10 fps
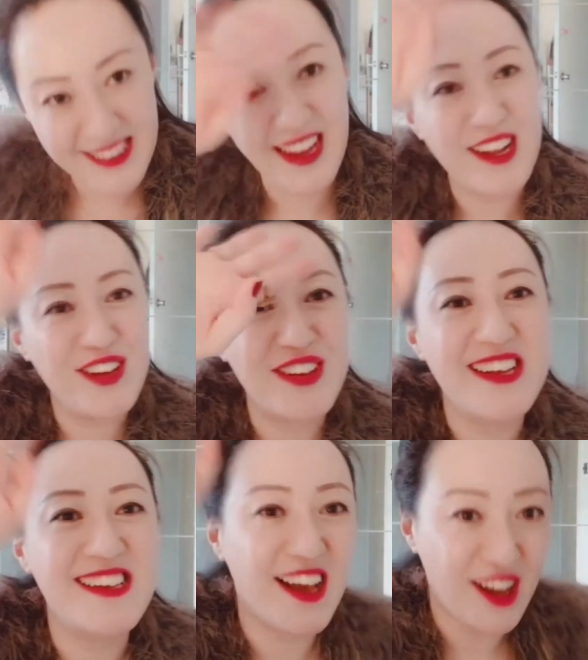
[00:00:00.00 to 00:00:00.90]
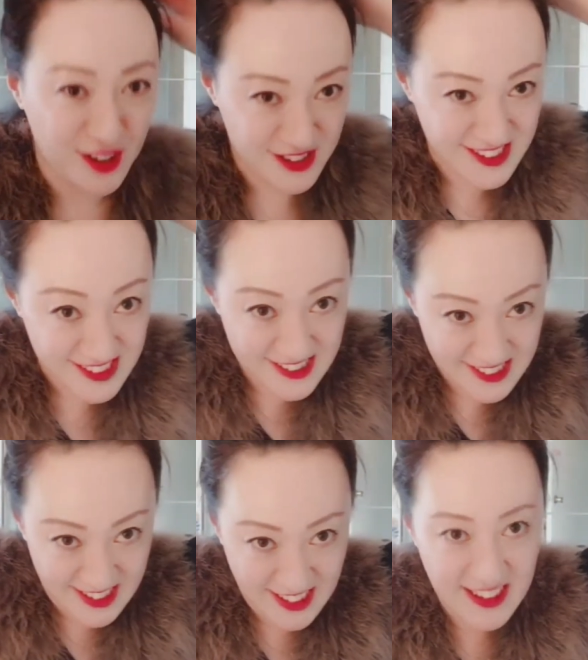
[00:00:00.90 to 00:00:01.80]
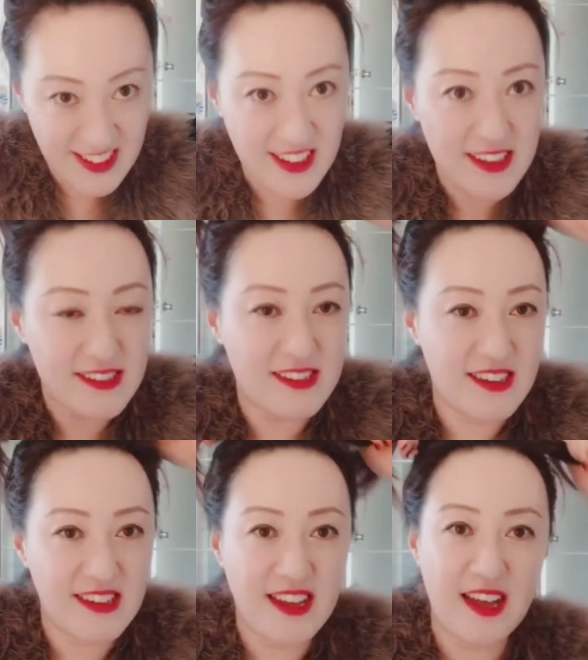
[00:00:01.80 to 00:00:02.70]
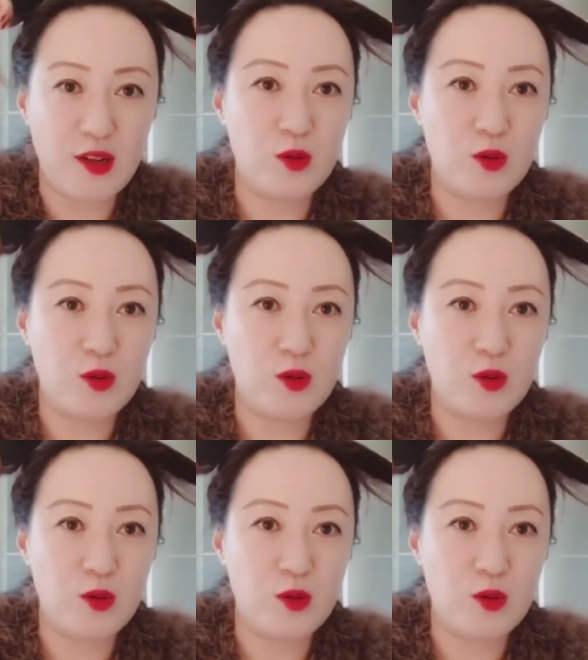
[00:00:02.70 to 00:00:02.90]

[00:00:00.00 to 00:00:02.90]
Hello，大家好，我是 C C 今先给大家录